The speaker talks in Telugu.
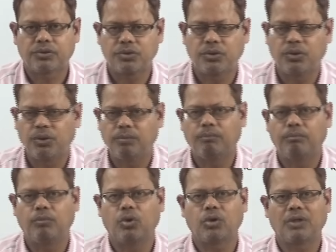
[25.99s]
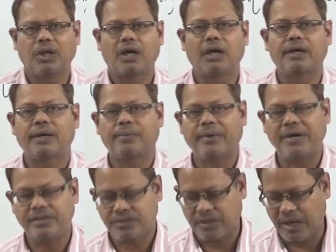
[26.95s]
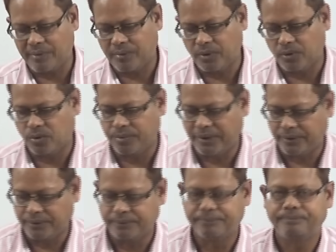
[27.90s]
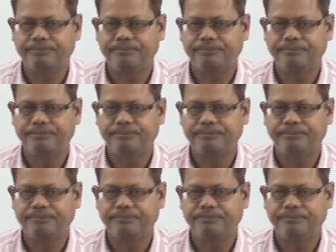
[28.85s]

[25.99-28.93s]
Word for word: సో మోర్ దెన్ హండ్రెడ్ పాయింట్స్ గ్యాప్ డౌన్ ఓపెనింగు